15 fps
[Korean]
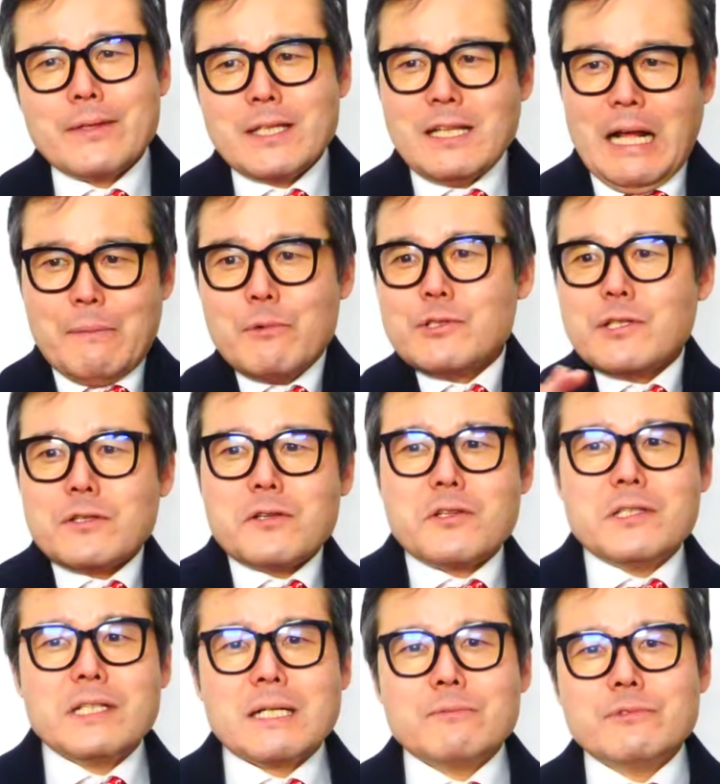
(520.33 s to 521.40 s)
나머지에서
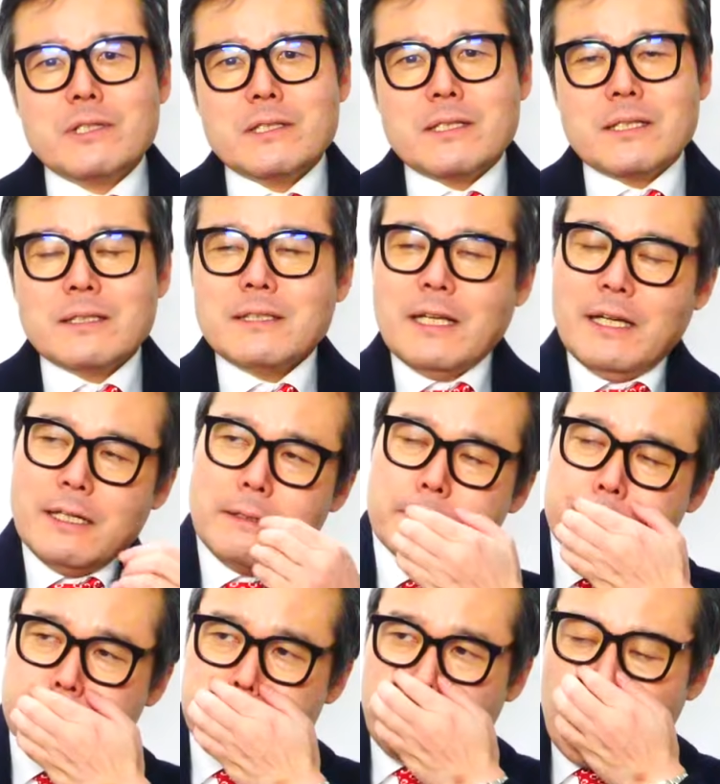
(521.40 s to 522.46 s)
지니까 문제지. 근데